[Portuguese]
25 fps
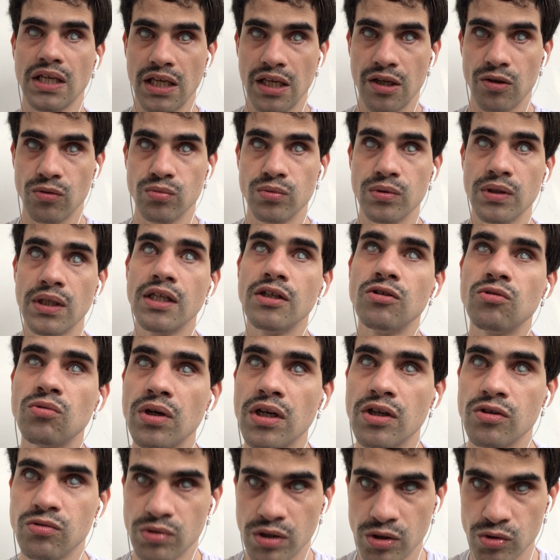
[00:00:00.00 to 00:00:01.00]
Eu,
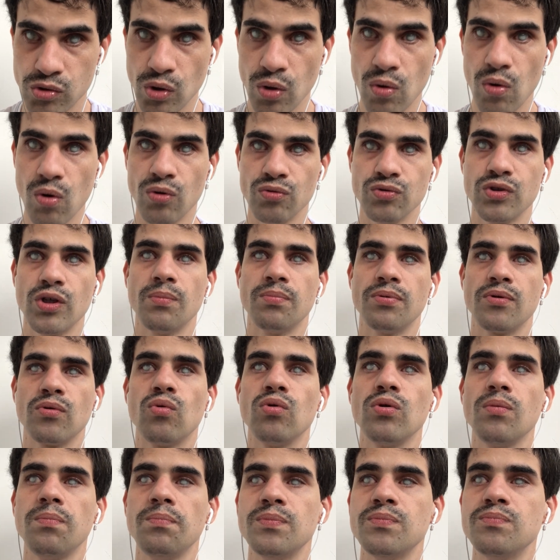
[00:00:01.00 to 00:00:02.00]
eu, eu sou contra, eu
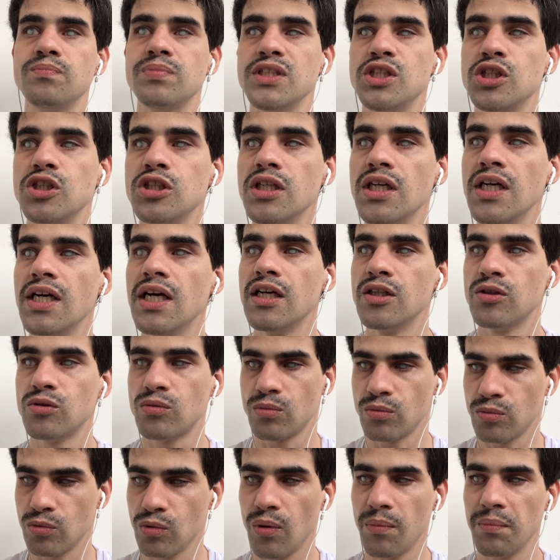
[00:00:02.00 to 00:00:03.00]
procuro pedir
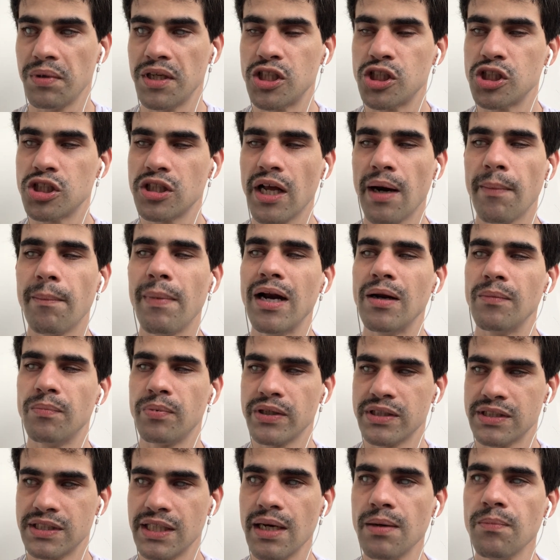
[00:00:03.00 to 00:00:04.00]
no ambiente de trabalho,
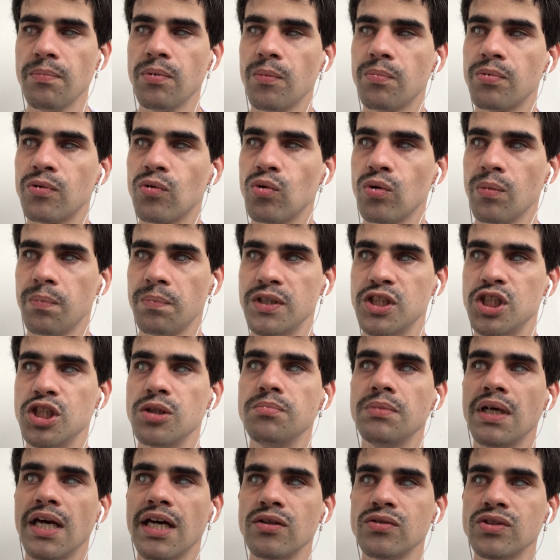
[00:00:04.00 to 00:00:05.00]
por exemplo, eu procuro pedir
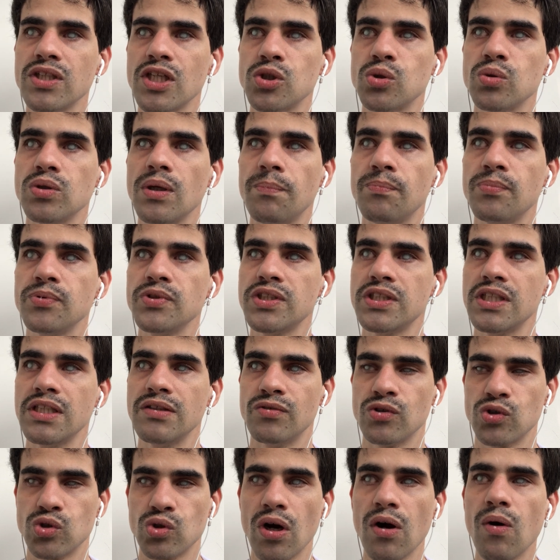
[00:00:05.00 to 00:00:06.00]
menos ajuda
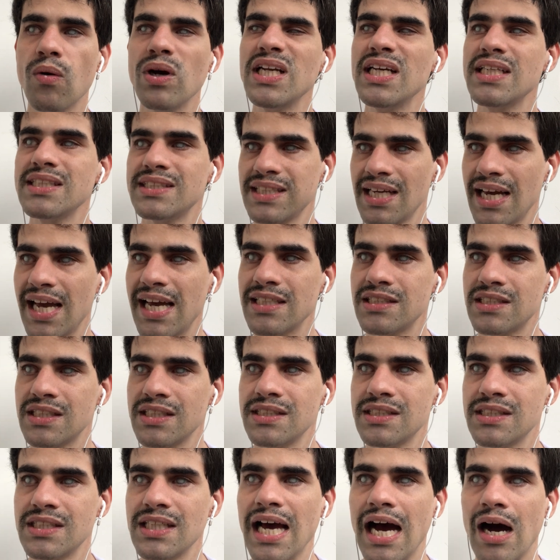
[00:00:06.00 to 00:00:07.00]
possível, só quando é
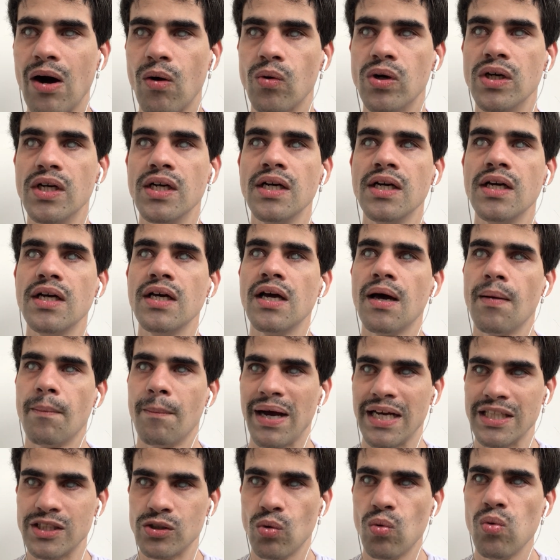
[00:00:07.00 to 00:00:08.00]
essencial.
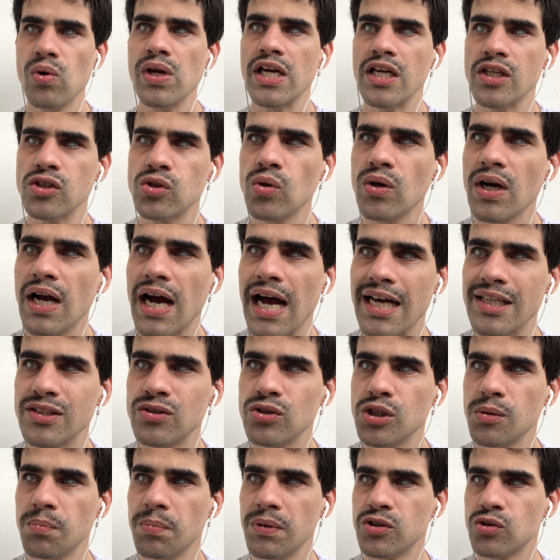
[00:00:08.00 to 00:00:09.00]
Mas eu conheço
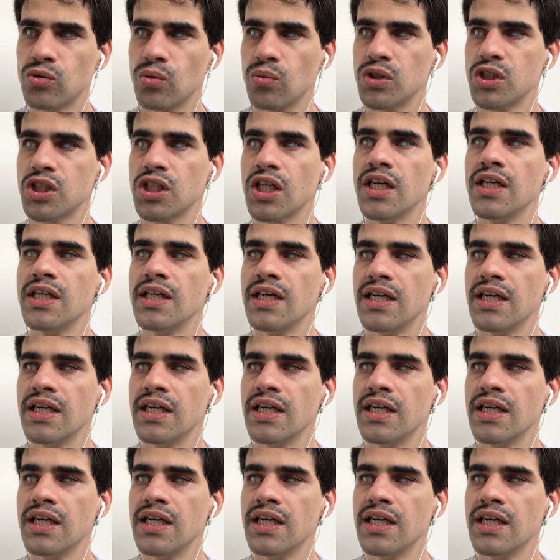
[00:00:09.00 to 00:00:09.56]
casos de pessoas